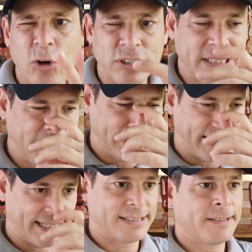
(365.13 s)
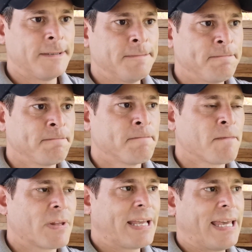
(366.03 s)
cositas
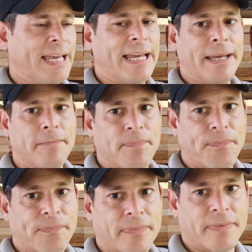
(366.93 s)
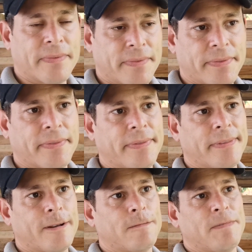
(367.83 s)
que
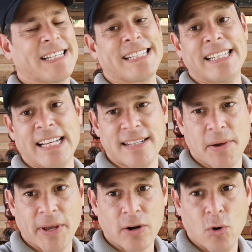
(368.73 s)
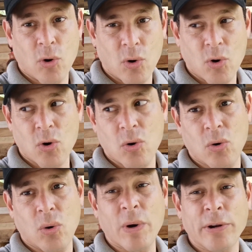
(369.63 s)
necesitas saber o,
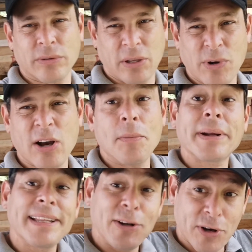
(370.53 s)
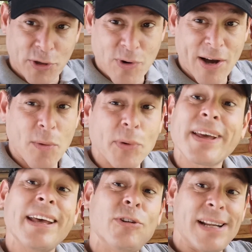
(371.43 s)
bueno, te voy a compartir lo que yo hago,
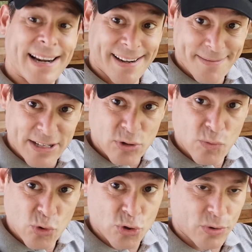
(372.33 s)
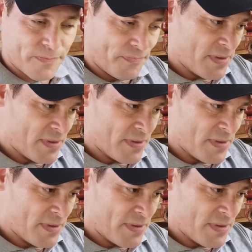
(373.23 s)
¿Por qué no las reviso mucho.